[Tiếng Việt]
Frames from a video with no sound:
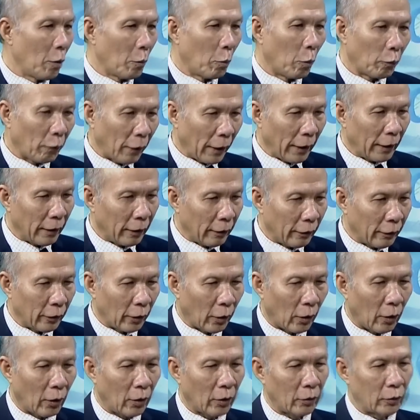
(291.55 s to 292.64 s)
Một phần
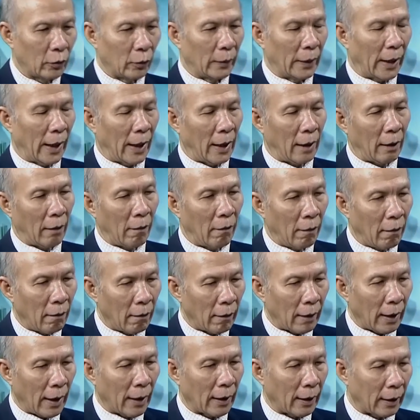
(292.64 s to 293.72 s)
do chúng ta
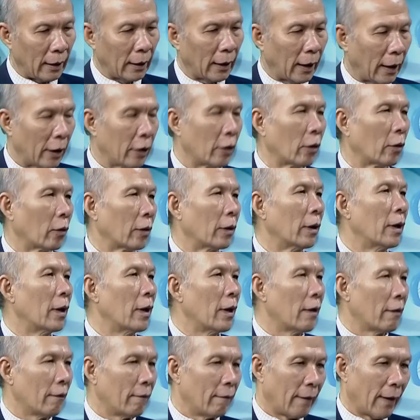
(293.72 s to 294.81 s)
có các cái thay đổi
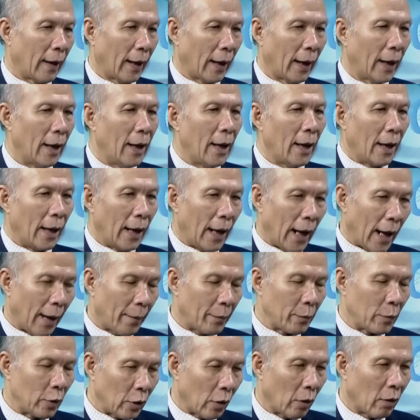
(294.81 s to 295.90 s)
và
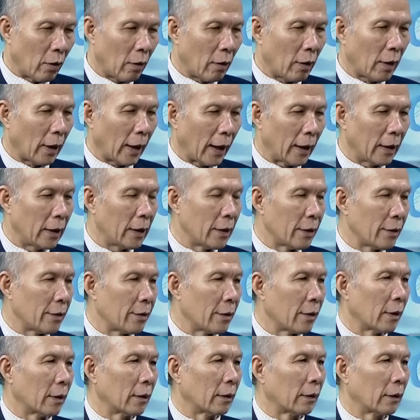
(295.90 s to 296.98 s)
làm cho cái thị
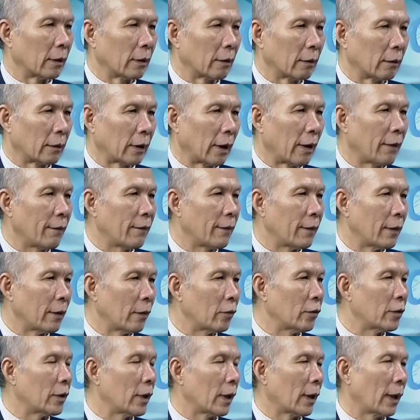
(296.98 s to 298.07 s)
trường trái
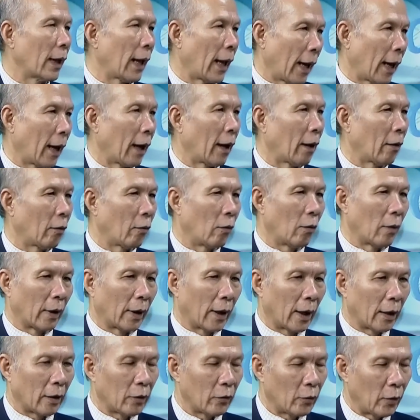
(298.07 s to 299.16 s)
phiếu riêng lẻ của
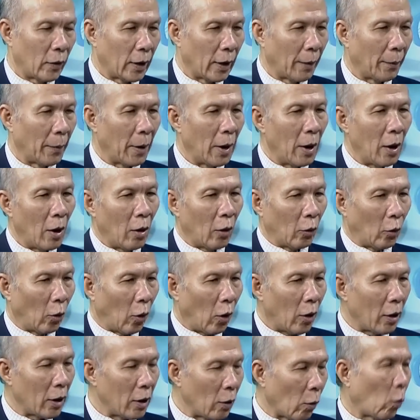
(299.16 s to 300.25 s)
các cái doanh nghiệp
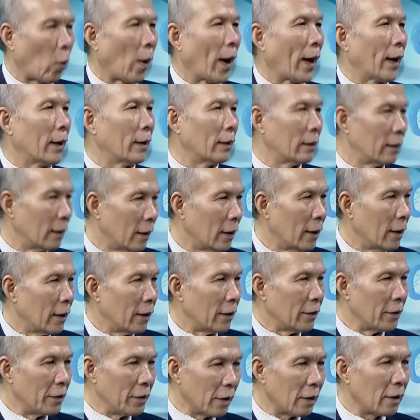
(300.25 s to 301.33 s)
nó hiệu quả hơn,
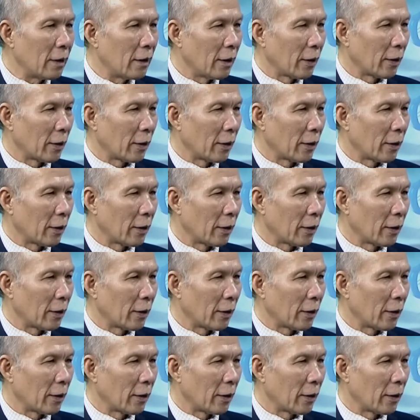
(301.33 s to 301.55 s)
nhưng